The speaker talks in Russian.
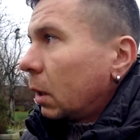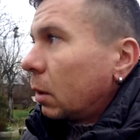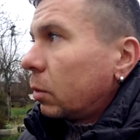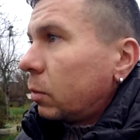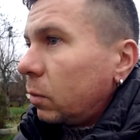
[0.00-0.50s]

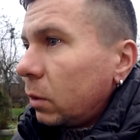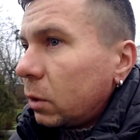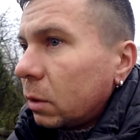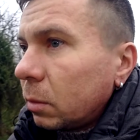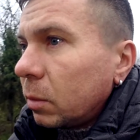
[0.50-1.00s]
А вот
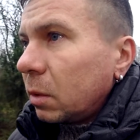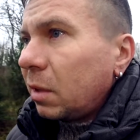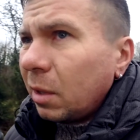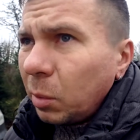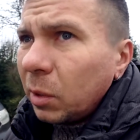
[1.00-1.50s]
вечером
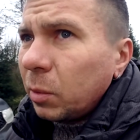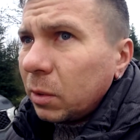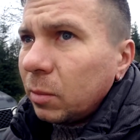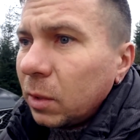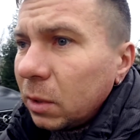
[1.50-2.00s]
я опять по
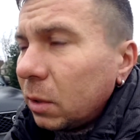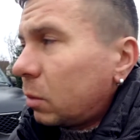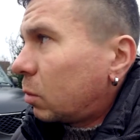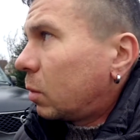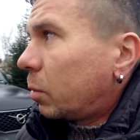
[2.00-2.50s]
темноте
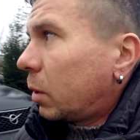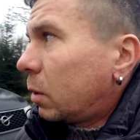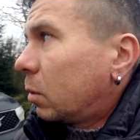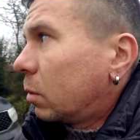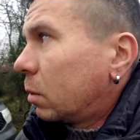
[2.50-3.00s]
отсюда
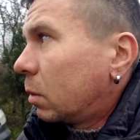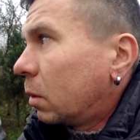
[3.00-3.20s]
поеду.